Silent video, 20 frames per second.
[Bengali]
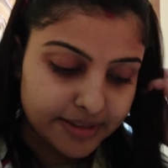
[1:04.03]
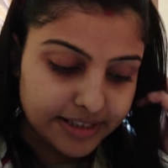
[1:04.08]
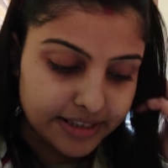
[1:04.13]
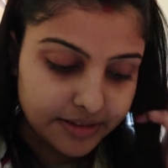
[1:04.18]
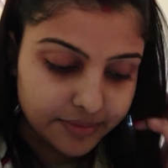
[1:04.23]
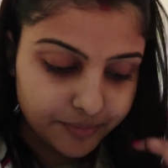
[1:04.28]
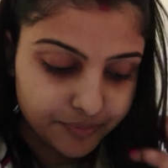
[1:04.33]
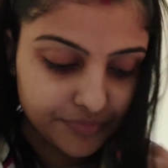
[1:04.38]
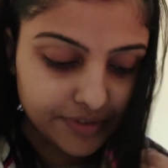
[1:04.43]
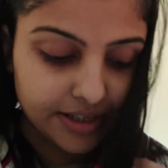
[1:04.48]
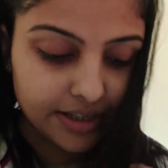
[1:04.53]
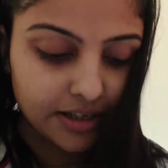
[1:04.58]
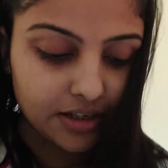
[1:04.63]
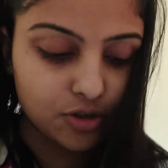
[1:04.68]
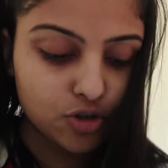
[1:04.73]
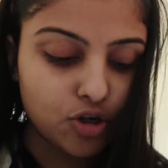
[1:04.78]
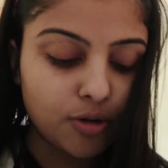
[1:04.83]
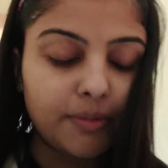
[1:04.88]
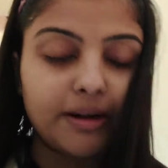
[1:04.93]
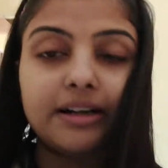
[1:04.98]
আমাদের
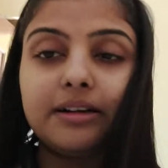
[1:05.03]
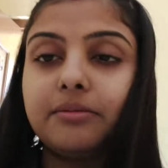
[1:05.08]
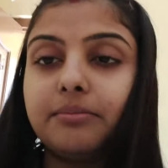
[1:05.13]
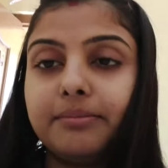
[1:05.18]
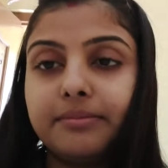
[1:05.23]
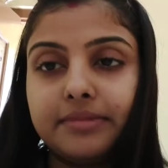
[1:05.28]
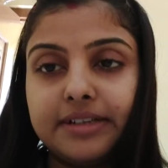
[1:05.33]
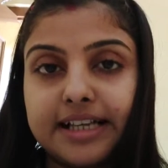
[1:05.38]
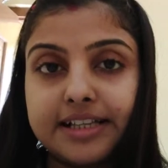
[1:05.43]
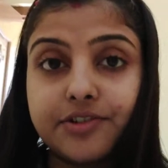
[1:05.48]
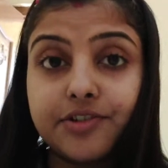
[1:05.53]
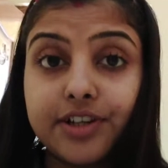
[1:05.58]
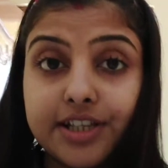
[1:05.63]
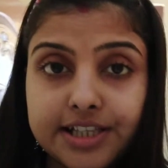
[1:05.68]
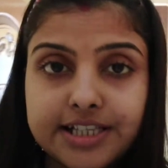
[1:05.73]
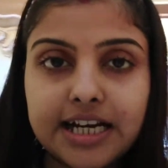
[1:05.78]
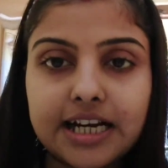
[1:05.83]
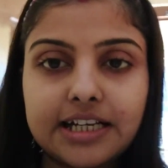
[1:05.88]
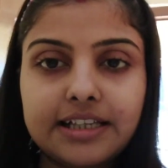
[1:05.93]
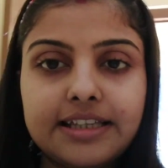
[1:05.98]
সবার ন্যাচারালি
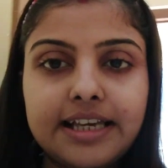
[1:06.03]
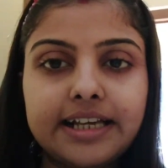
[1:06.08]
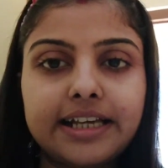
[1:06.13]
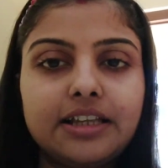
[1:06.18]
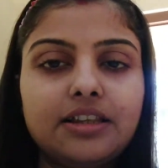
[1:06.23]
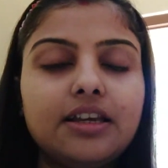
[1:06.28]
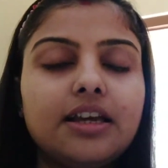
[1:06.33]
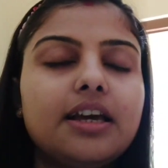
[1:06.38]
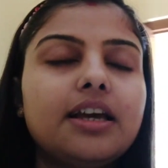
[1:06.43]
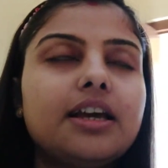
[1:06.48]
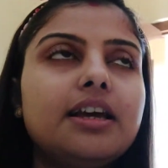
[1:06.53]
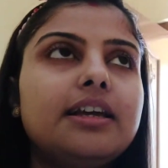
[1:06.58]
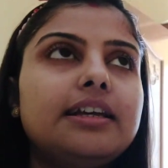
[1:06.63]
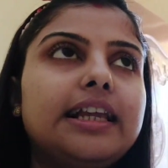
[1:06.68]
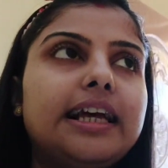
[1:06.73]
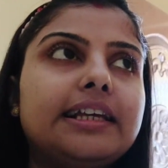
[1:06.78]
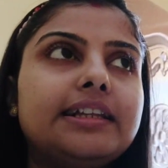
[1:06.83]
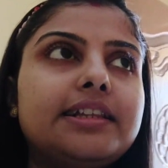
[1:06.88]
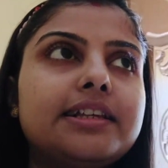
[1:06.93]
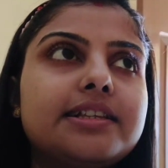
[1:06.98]
জানা থাকে
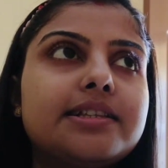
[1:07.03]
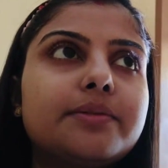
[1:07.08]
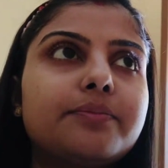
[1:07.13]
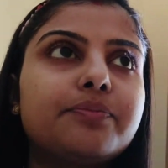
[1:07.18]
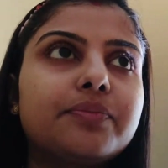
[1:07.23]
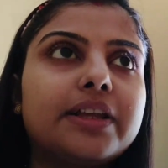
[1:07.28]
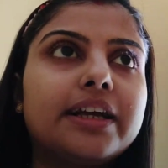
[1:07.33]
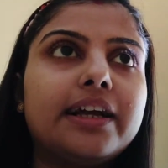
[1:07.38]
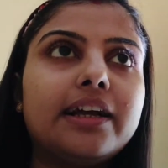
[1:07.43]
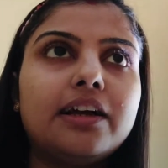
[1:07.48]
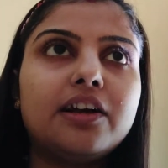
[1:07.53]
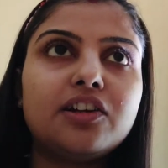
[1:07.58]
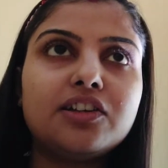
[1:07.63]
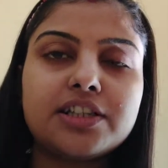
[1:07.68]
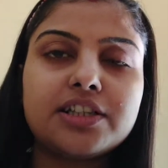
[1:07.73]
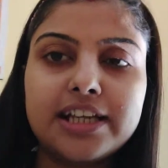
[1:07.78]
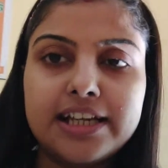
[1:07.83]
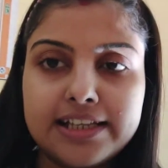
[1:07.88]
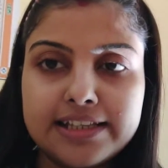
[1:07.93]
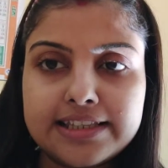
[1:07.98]
লাইক দিস
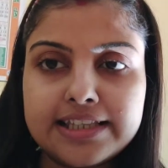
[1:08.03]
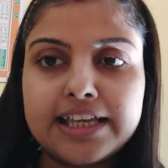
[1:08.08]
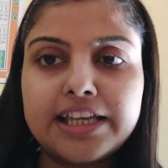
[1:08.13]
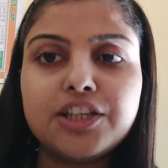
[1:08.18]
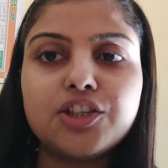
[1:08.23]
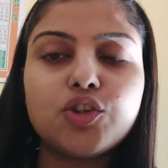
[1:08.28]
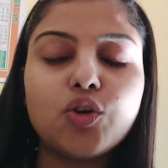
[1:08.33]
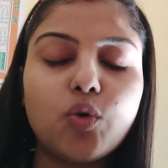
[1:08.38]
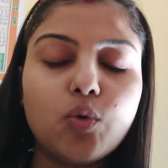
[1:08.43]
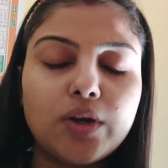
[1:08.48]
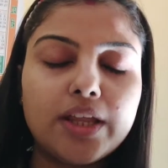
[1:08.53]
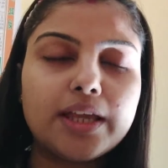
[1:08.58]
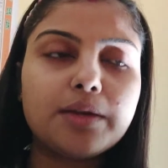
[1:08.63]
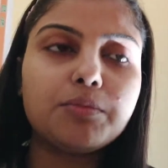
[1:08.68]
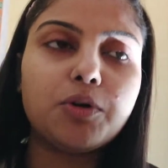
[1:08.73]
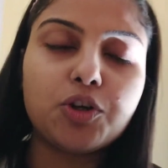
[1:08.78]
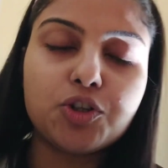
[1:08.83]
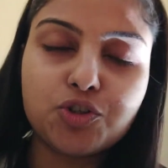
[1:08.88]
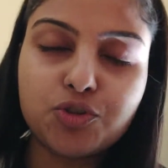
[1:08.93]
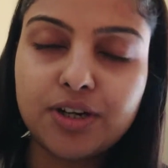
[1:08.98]
ক্লিনজিং টোনিং
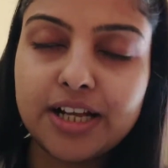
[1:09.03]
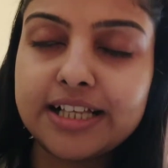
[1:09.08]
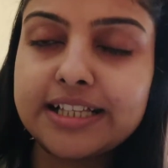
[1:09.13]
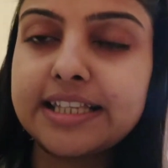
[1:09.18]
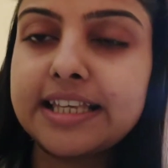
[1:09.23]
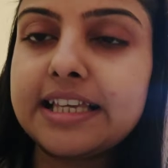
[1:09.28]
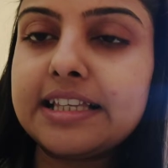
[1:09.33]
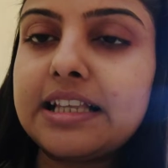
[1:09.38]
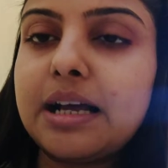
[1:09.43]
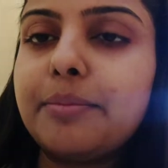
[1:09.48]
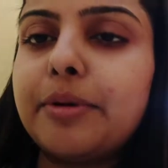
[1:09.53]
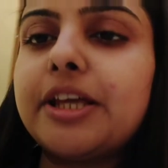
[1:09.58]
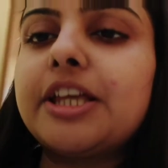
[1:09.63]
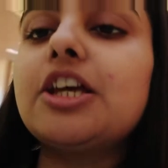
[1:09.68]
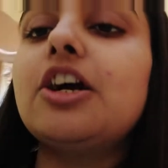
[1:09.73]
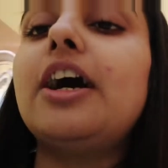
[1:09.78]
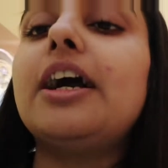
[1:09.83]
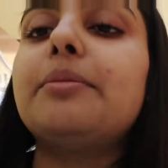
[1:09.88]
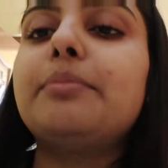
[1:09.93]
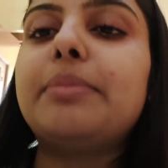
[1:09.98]
ময়শ্চারাইজিং তারপরে
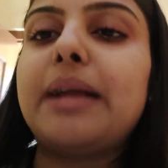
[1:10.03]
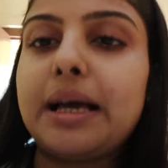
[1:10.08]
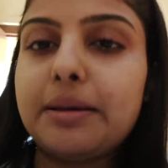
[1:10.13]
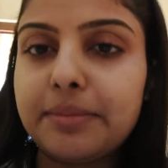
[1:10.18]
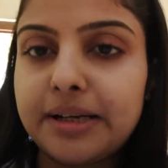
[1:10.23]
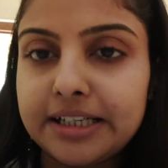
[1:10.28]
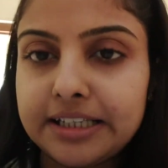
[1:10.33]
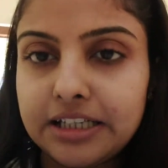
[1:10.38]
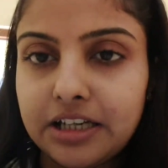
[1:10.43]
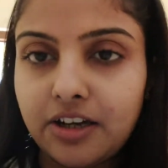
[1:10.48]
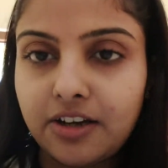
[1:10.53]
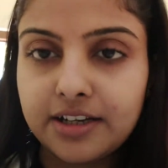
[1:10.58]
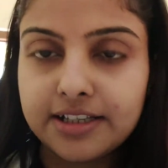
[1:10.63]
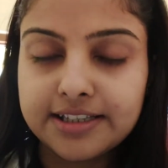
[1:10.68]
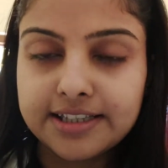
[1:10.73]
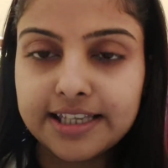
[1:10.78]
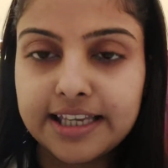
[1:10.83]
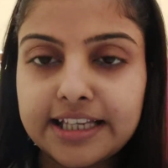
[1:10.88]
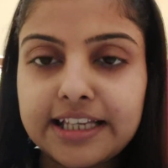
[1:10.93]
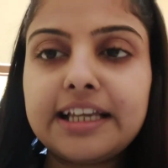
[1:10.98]
কী হয় প্রাইমার দেওয়া হয়
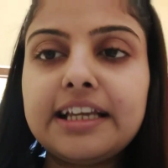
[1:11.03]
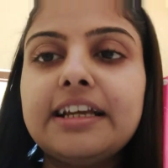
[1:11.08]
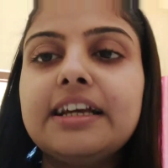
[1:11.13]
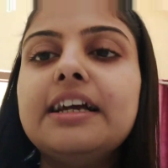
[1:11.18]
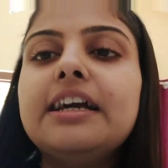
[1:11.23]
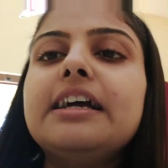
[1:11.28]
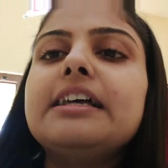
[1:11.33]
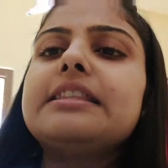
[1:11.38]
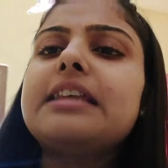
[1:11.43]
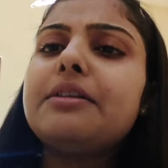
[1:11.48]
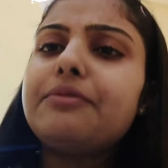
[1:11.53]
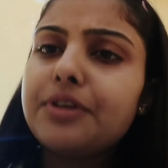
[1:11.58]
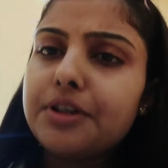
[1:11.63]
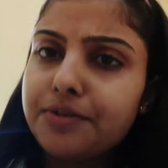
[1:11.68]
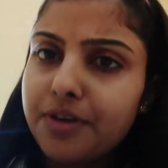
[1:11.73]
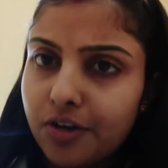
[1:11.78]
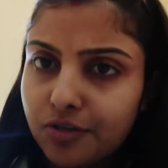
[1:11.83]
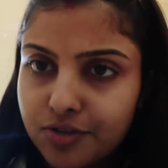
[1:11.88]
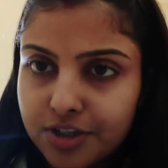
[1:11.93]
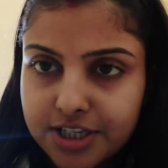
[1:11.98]
স্কিনে তারপরে
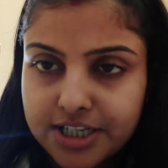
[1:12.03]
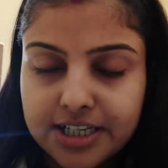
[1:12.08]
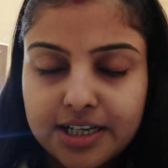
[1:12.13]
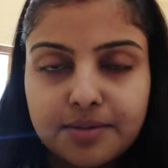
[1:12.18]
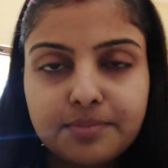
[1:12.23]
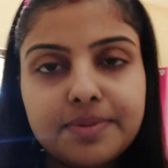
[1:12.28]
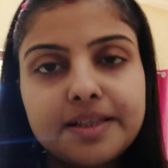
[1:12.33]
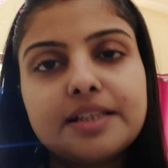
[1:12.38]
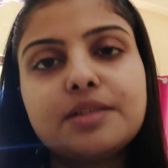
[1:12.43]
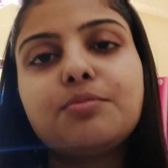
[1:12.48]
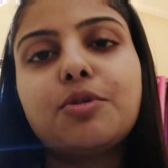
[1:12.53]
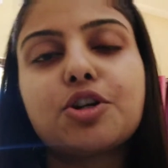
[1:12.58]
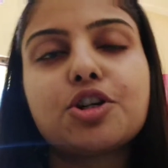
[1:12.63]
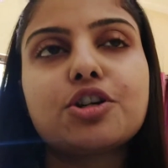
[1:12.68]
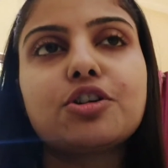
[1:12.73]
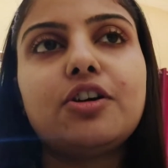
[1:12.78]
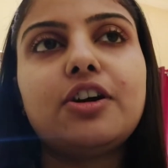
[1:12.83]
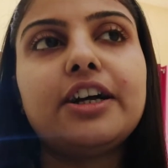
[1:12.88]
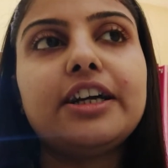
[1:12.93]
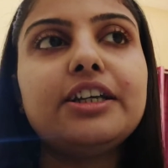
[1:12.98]
ফাউন্ডেশনের বেস
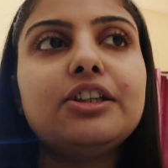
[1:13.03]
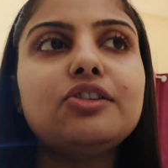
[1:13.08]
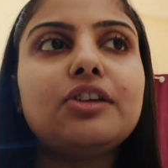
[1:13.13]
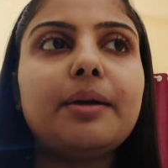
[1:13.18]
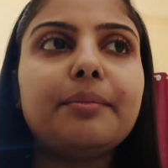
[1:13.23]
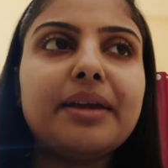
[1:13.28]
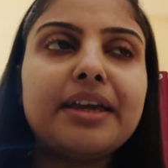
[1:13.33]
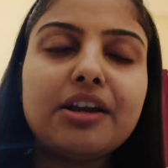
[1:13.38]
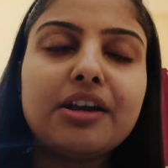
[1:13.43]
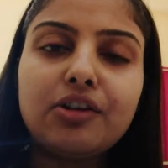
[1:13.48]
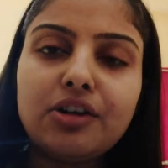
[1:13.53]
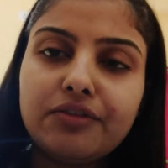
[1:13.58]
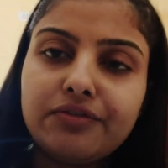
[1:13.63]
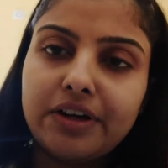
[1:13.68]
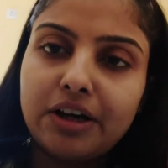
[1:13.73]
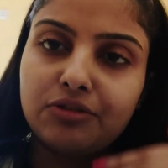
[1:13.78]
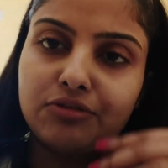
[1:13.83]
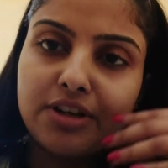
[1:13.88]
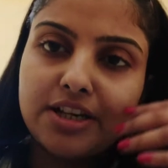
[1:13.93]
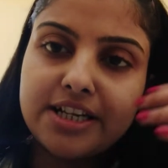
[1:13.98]
বসানো হয় তো আমি কী করি
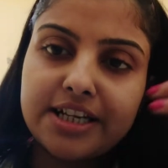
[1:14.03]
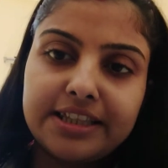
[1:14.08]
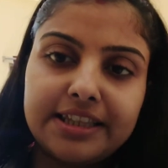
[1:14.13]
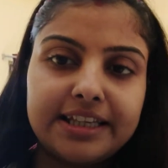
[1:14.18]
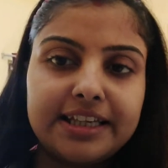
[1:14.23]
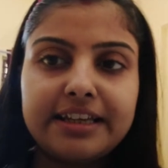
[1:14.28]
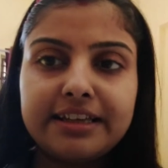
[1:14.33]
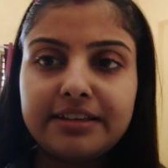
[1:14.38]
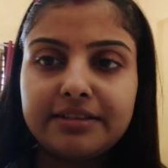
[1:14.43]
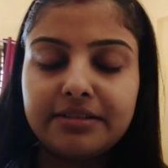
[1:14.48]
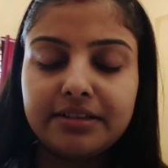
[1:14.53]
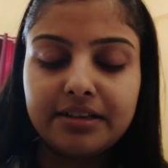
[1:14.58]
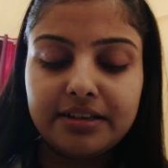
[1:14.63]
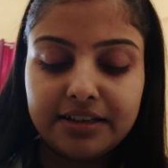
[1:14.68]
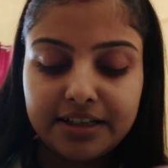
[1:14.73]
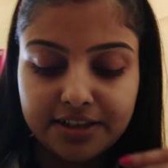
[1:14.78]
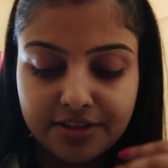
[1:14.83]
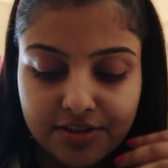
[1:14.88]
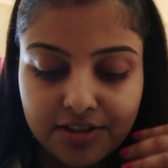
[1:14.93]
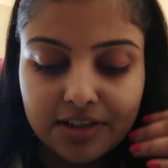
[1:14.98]
ফাউন্ডেশন থেকে
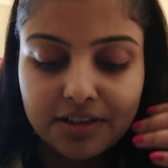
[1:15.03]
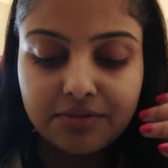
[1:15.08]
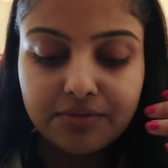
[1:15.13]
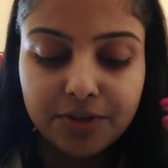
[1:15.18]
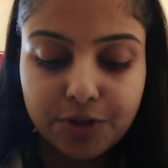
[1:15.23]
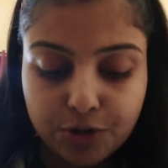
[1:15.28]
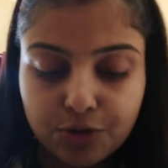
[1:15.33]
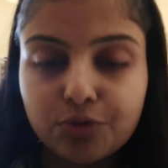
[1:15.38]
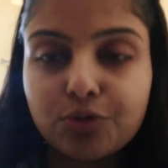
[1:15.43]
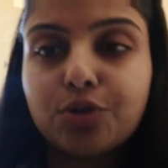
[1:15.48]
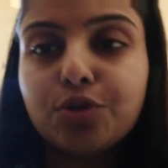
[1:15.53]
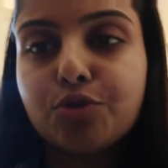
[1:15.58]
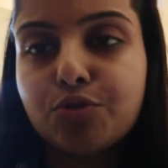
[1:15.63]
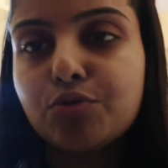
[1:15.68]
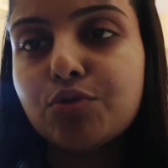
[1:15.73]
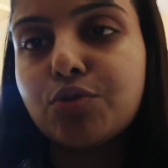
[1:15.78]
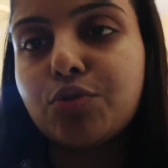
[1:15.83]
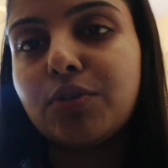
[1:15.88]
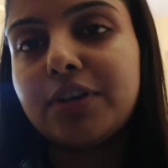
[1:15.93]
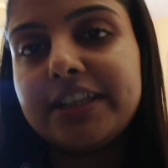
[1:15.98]
ন্যাচারালি ভিডিওগুলো
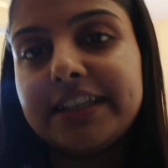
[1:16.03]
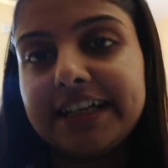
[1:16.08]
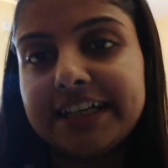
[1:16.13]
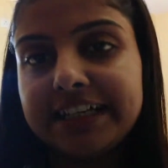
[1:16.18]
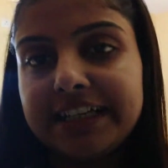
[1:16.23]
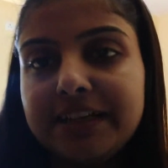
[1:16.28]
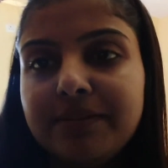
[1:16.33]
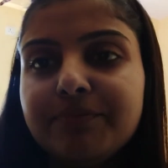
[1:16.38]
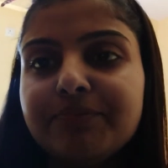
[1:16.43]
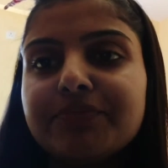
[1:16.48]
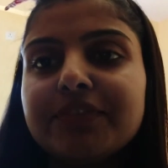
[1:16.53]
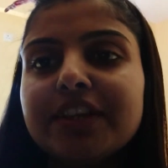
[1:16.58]
শ্যুট করে থাকি